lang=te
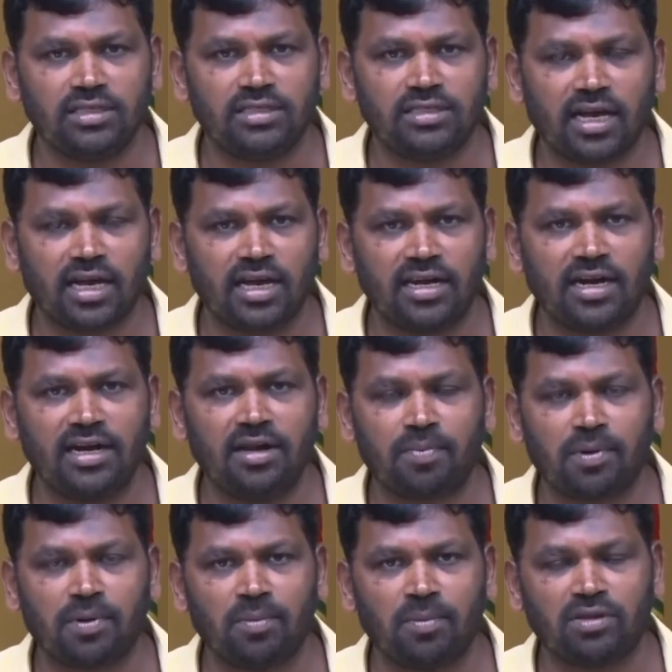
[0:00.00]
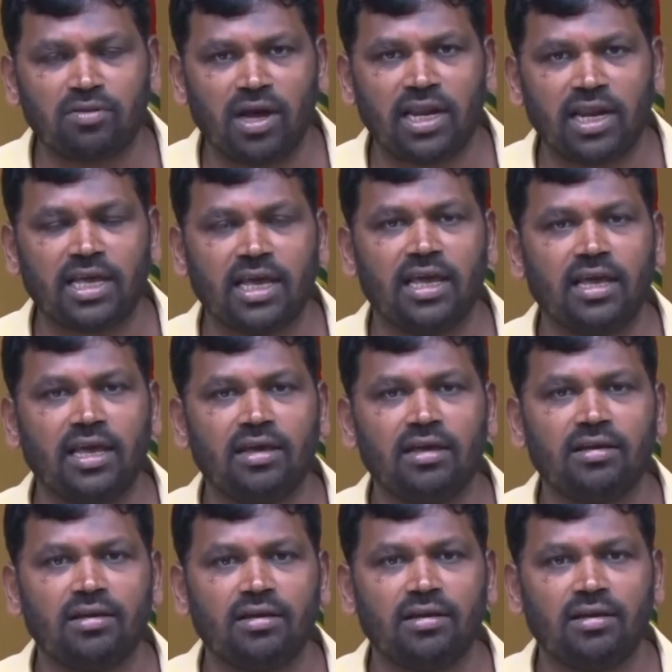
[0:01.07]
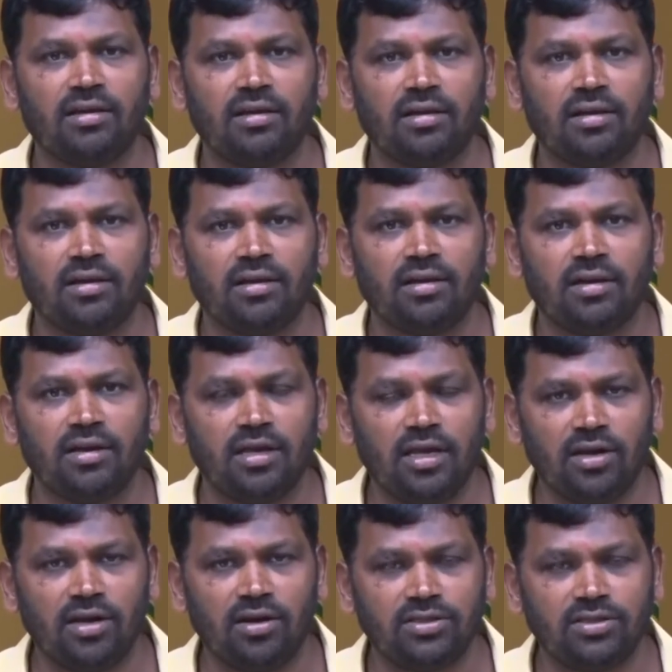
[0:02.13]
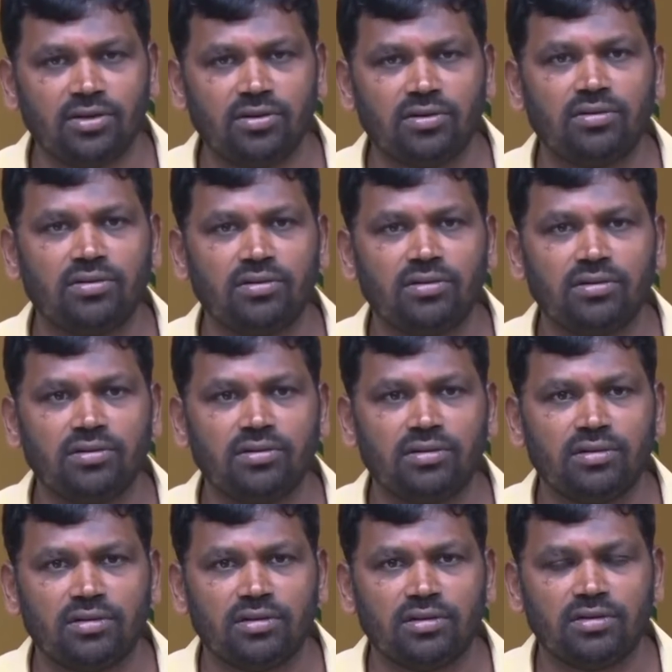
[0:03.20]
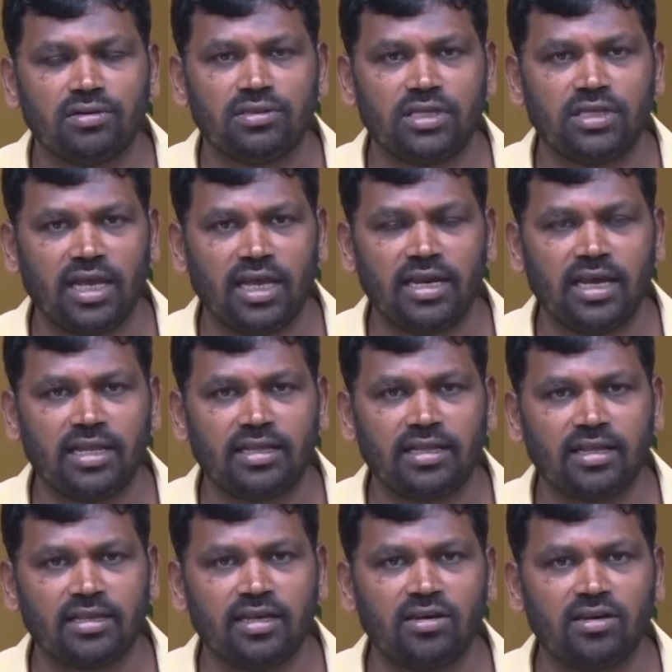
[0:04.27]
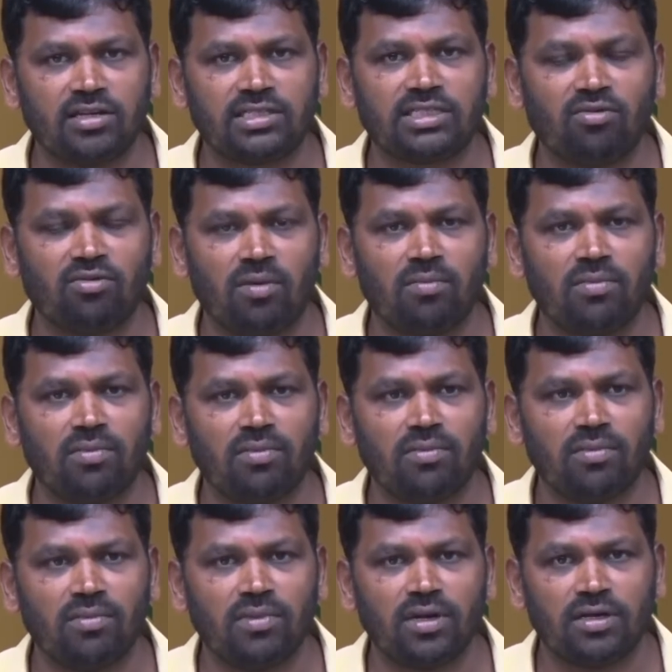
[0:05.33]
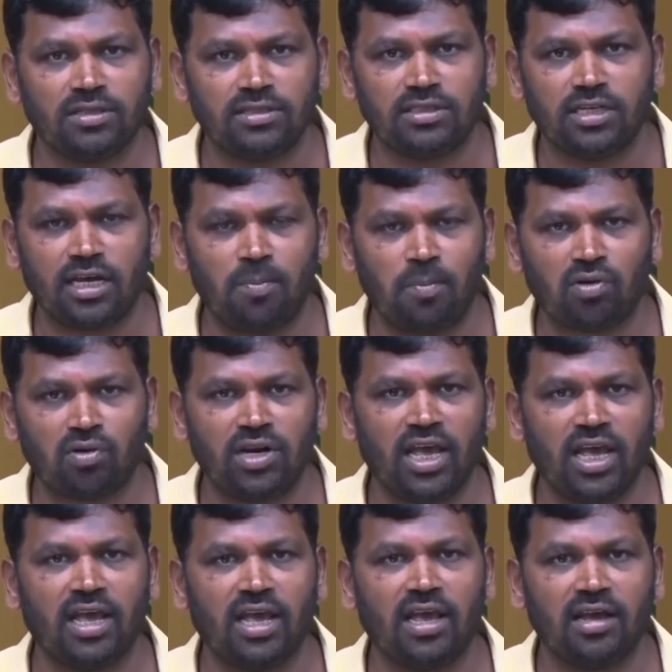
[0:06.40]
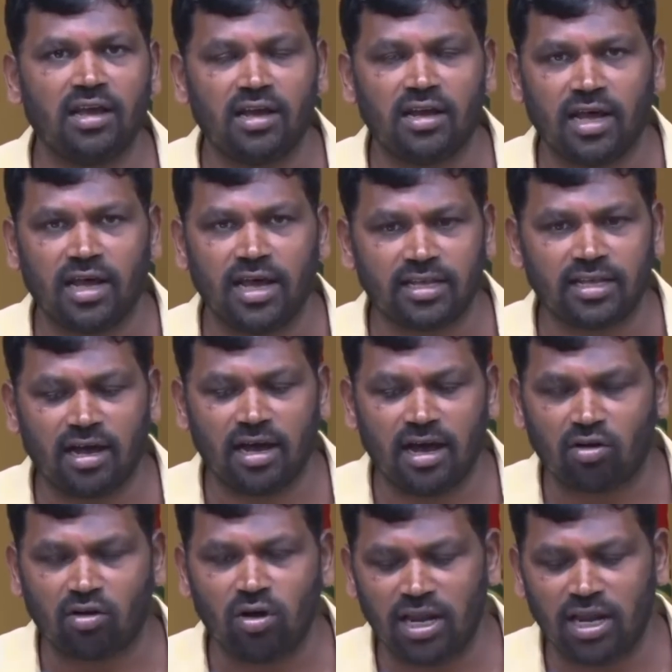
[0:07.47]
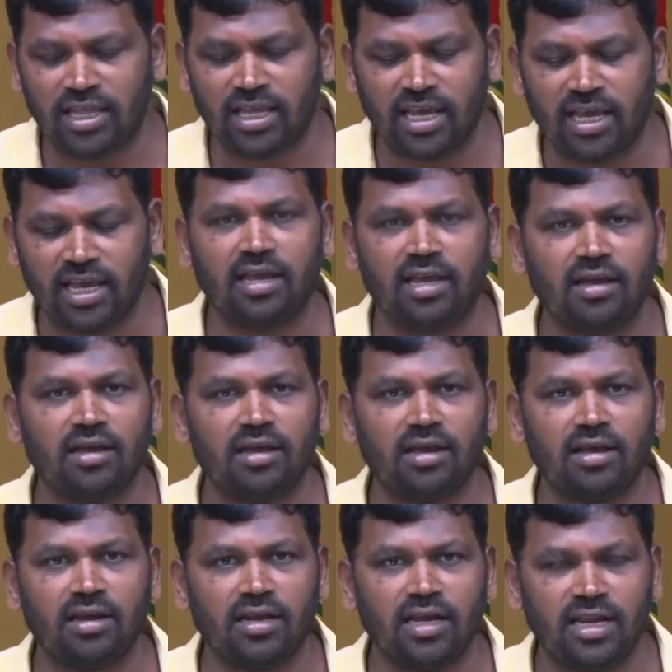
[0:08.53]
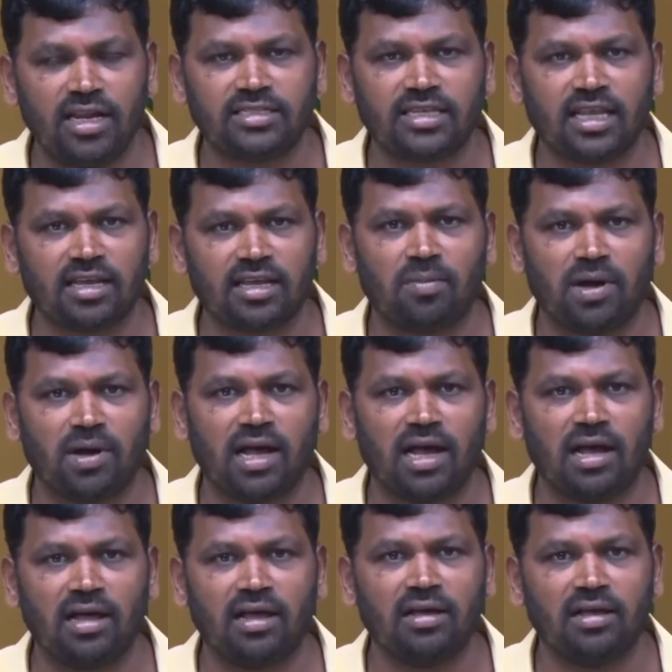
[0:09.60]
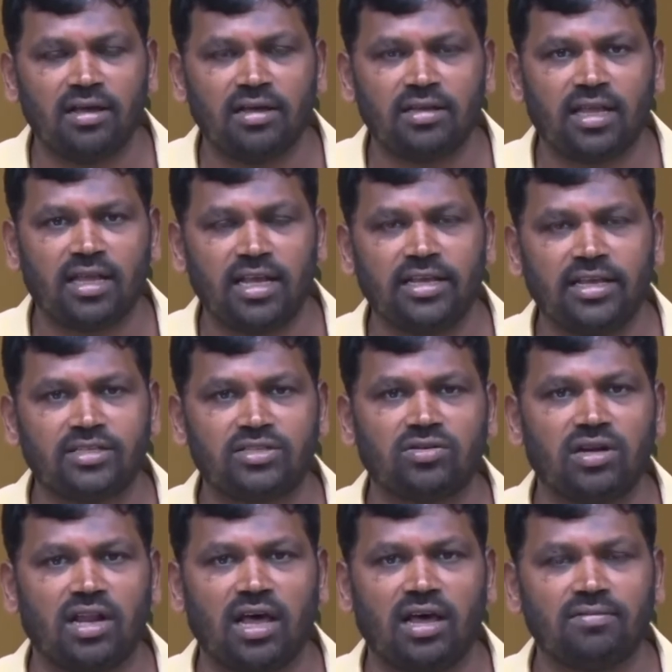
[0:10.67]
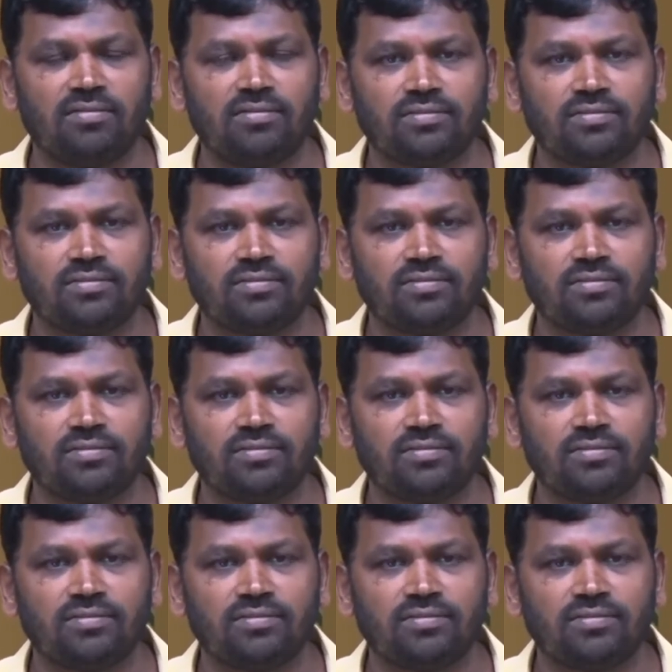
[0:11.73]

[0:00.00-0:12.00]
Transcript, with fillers: ఈ జగన్ రెడ్డి ప్రభుత్వానికి ఈరోజు చేనేత దినోత్సవం జరుపుకునే నైతిక హక్కు లేదని నేను ఈ సందర్భంగా తెలియజేస్తున్నా